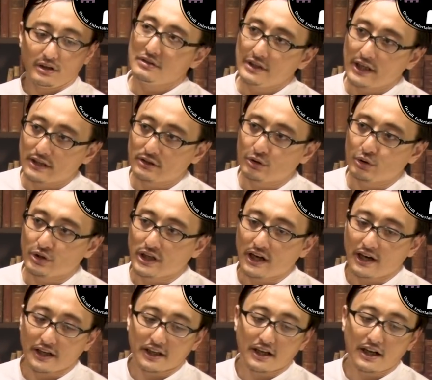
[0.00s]
ネットに書
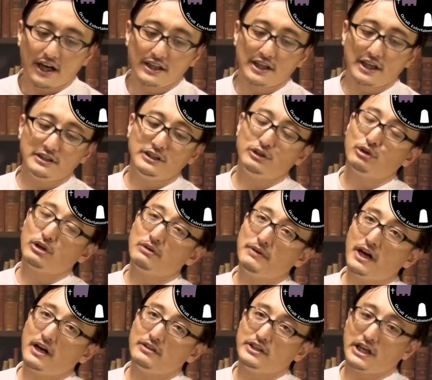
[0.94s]
かれた階段によれ
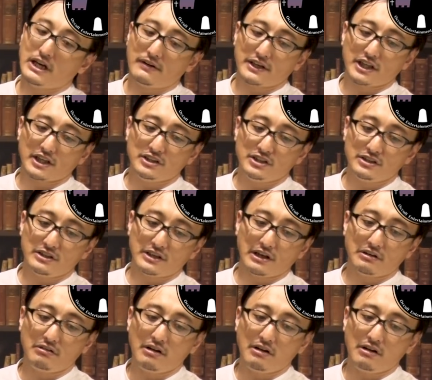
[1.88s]
ば狙われた人間